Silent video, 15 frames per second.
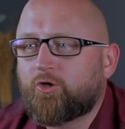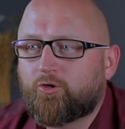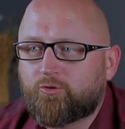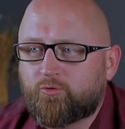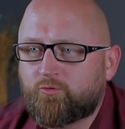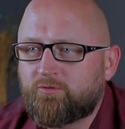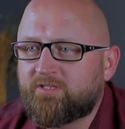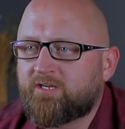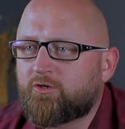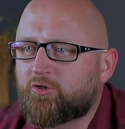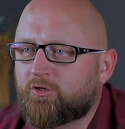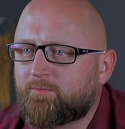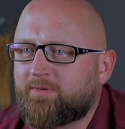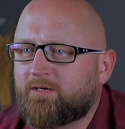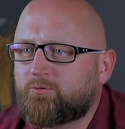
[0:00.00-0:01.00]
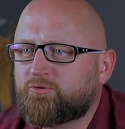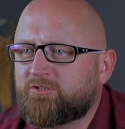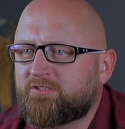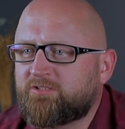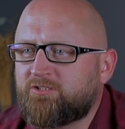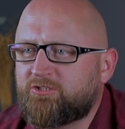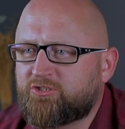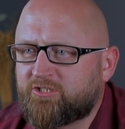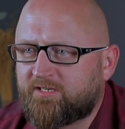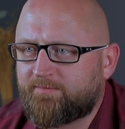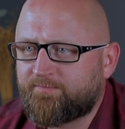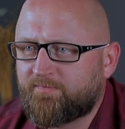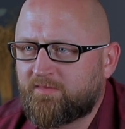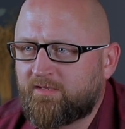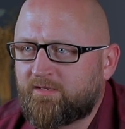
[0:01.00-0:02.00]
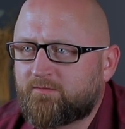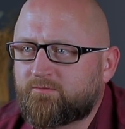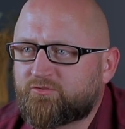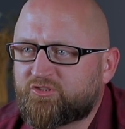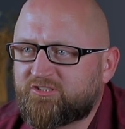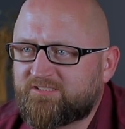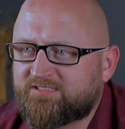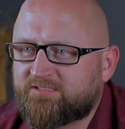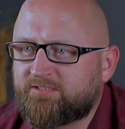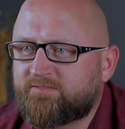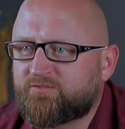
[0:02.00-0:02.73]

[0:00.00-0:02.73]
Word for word: Ogólna choroba urzędnicza. Wszyscy